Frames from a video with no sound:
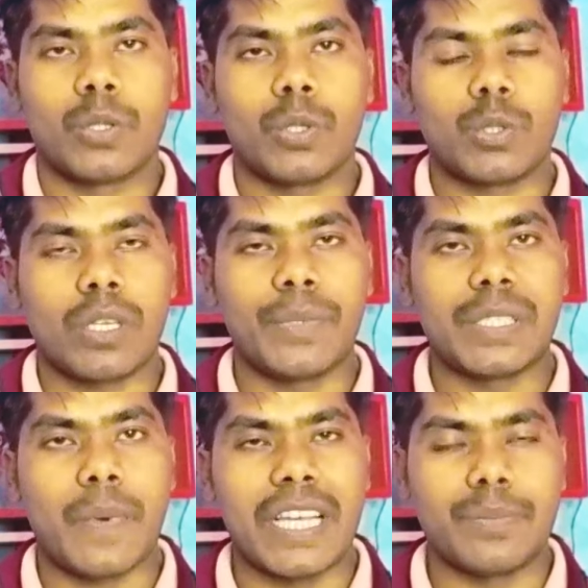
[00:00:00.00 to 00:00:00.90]
तो दोस्तों
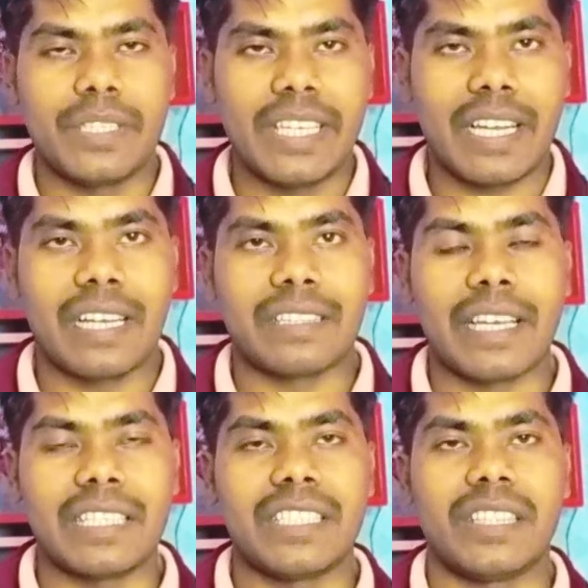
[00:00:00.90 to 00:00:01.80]
अभी स्पाइस मिनी यह
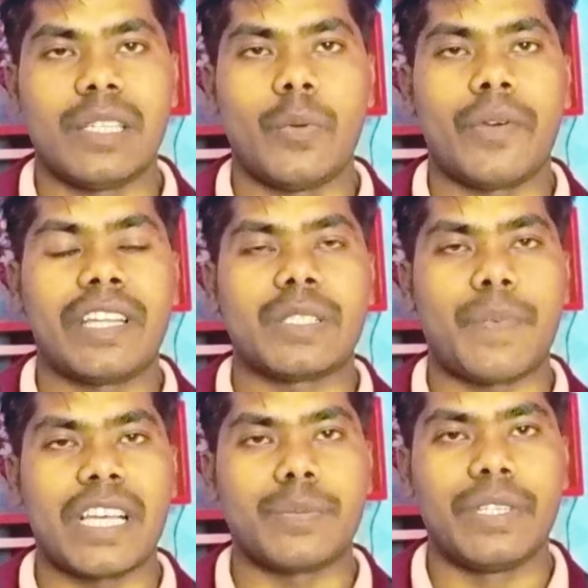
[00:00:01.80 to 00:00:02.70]
कहता है कि जितने भी हमारे
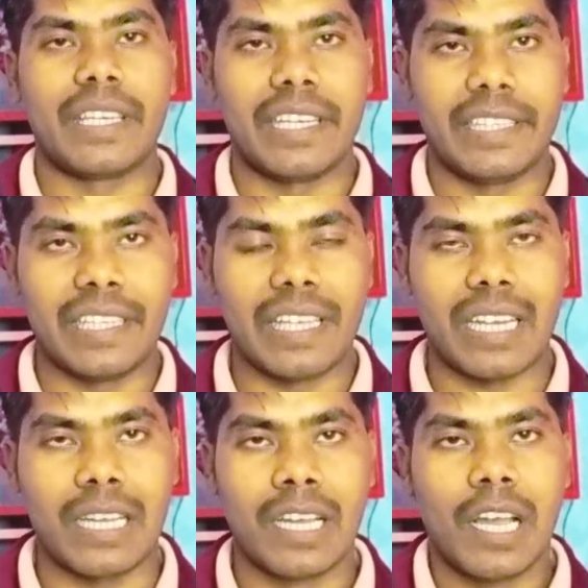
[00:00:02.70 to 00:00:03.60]
स्पाइस मिनी के
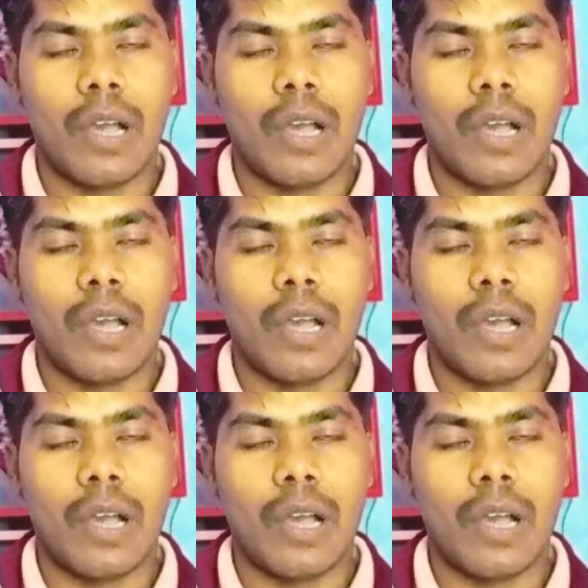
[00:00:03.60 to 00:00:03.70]
रिटेलर हैं